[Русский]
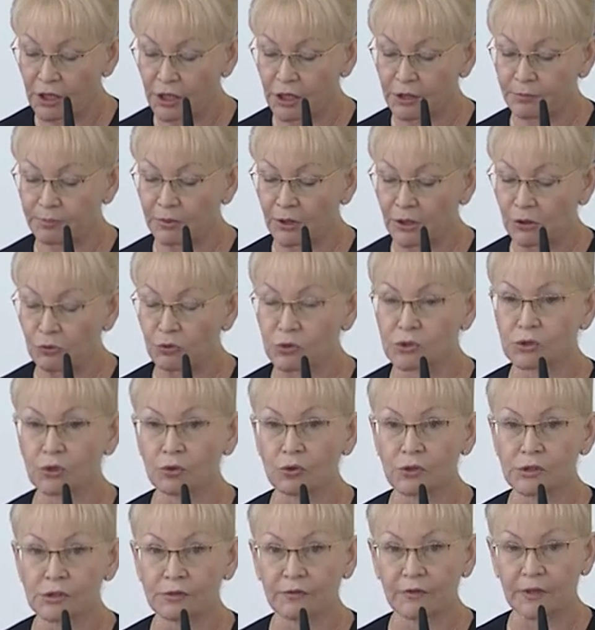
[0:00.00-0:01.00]
и
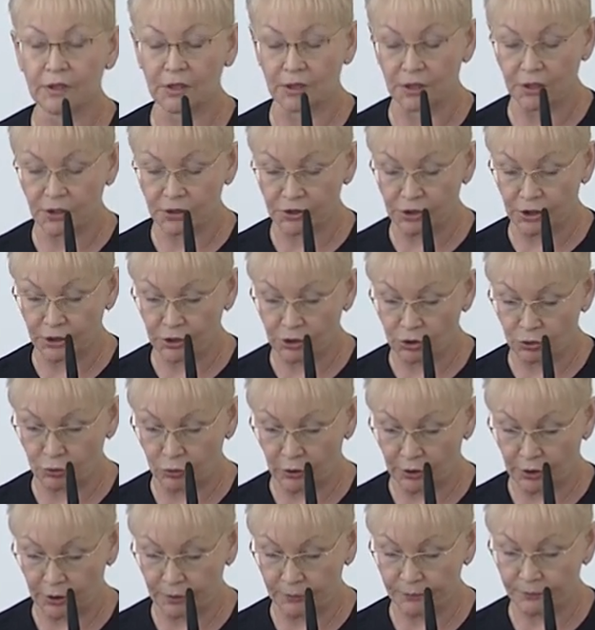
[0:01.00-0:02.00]
благоустройства их
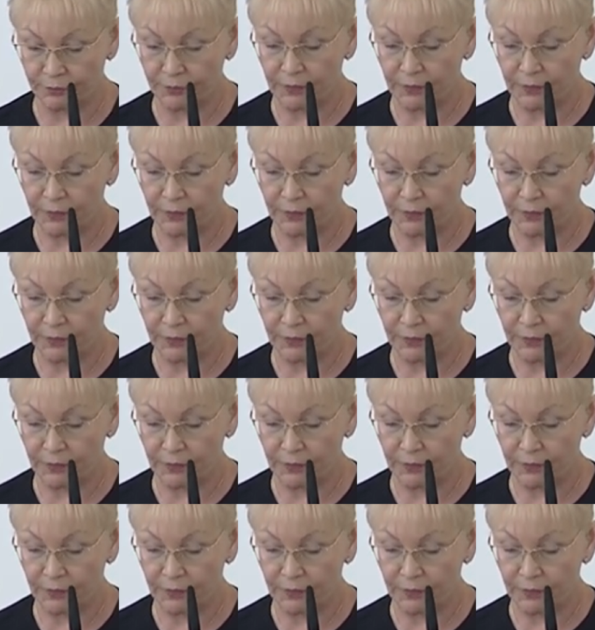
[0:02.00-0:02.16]
территорий.